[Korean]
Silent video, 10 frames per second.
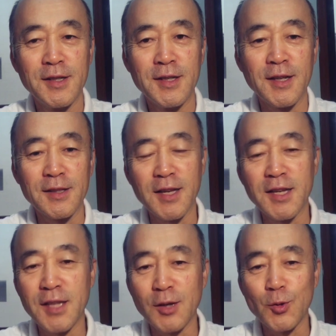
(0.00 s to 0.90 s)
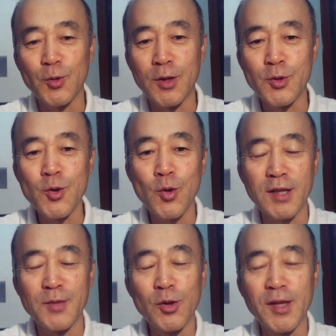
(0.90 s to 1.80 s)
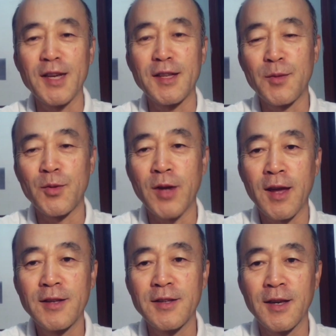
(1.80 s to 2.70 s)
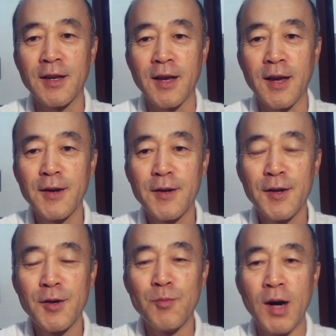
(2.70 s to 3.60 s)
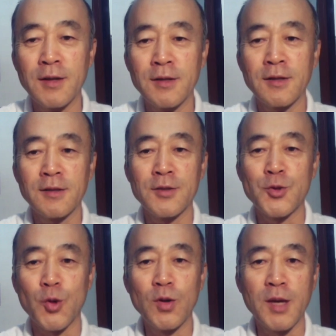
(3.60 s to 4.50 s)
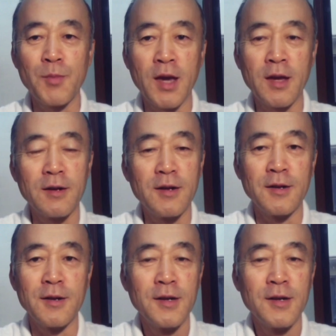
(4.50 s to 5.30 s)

상당히 기대 수준을 충족하지 못했기 때문에 저에게 많은 어떤 조언의 메일을